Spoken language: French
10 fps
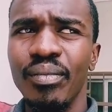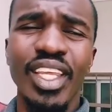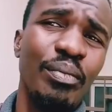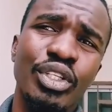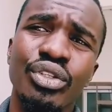
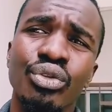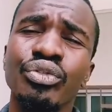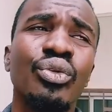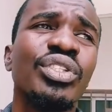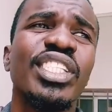Et puis, je te trouve
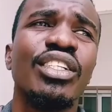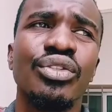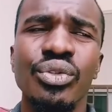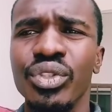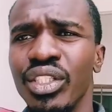trop
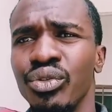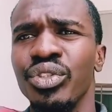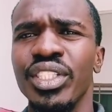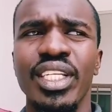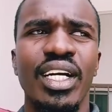silencieux ces
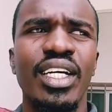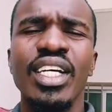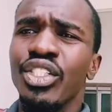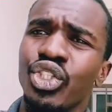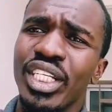jours-ci, là.
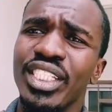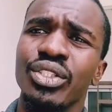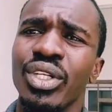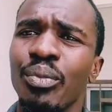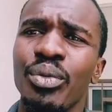Tu as dit que
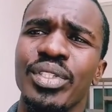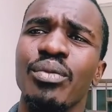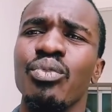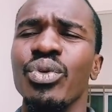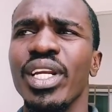ton appel peut-être
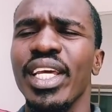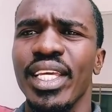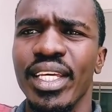bouclé.